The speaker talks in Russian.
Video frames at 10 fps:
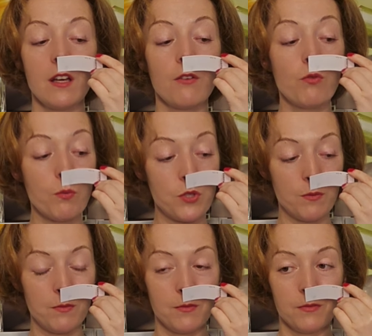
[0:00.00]
В
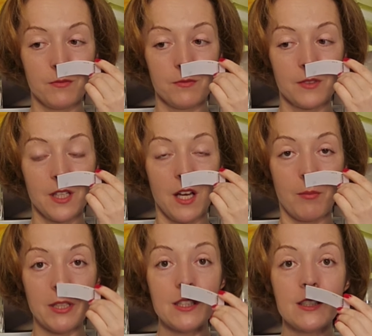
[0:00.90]
общем,
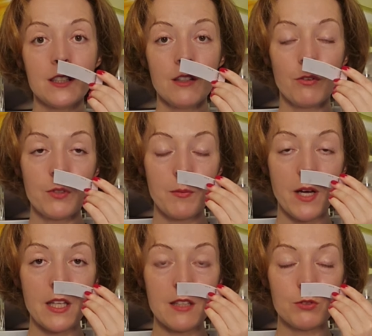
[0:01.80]
обратите на него внимание.